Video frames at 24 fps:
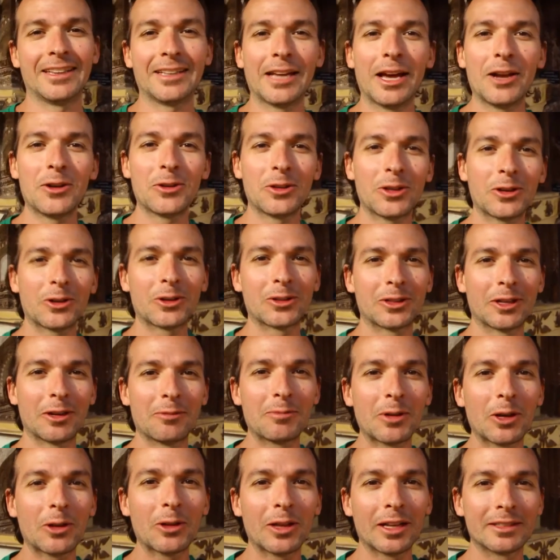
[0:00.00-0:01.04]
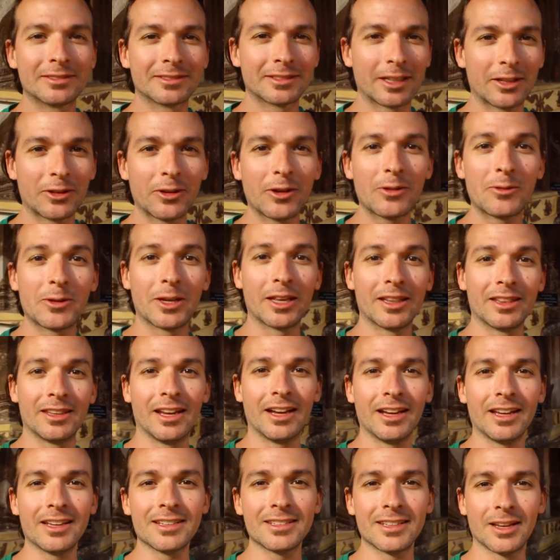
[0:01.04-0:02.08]
Este es el único templo del reino de
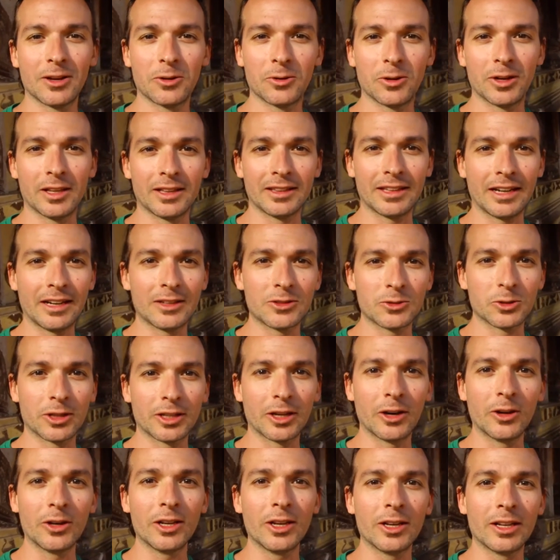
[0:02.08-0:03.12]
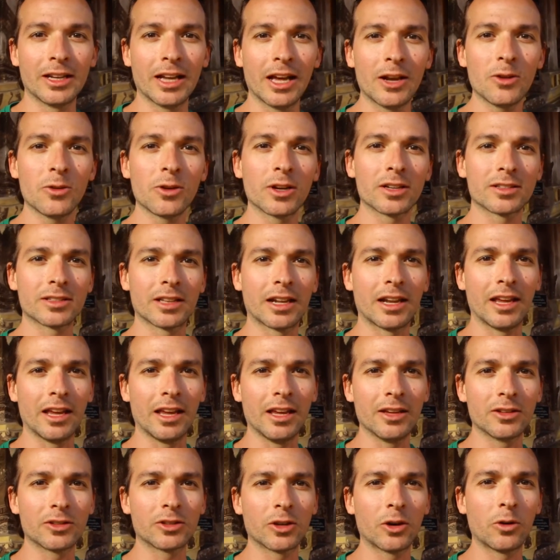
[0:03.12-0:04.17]
Vientiane que se encuentra en su estado original, aunque se le
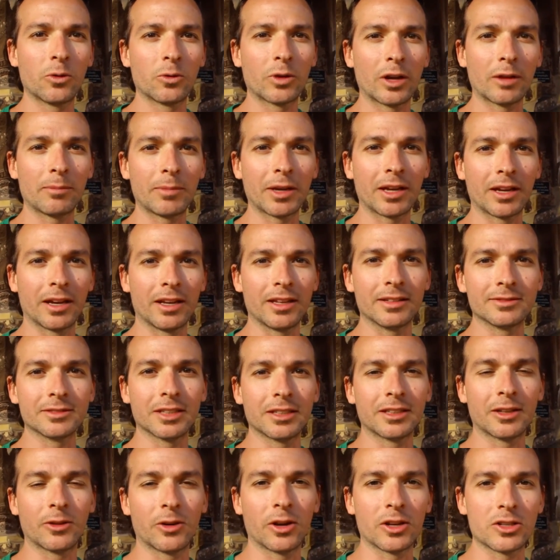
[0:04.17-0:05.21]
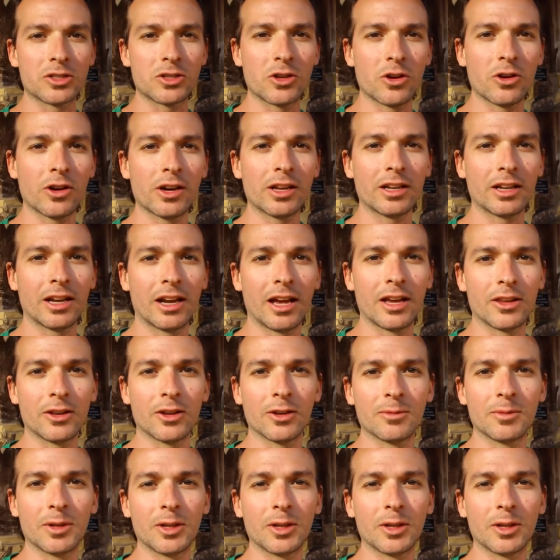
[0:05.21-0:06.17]
hizo una pequeña restauración en el año